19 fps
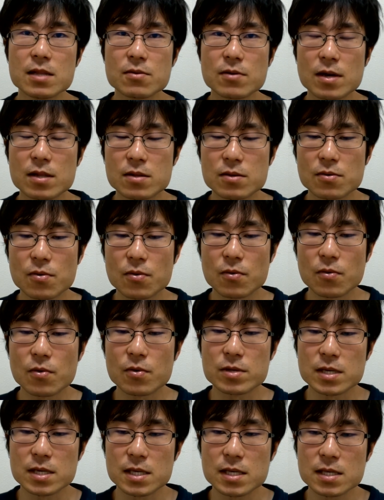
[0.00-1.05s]
とかっていう方向
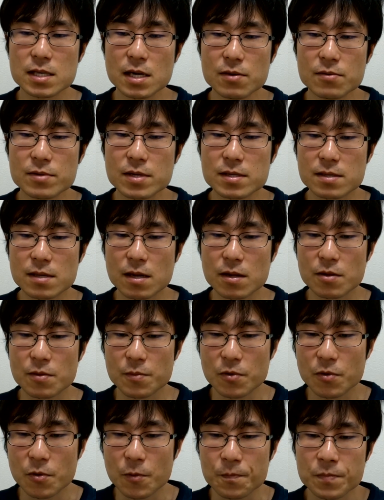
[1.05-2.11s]
に行っちゃうんですけれど
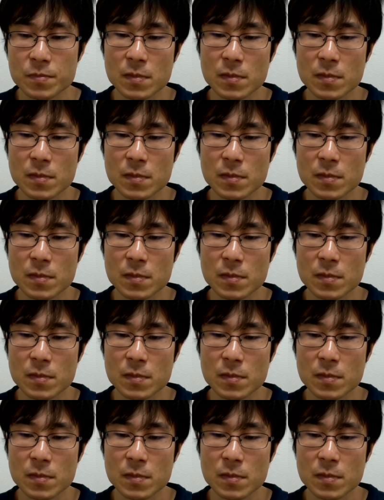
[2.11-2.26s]
も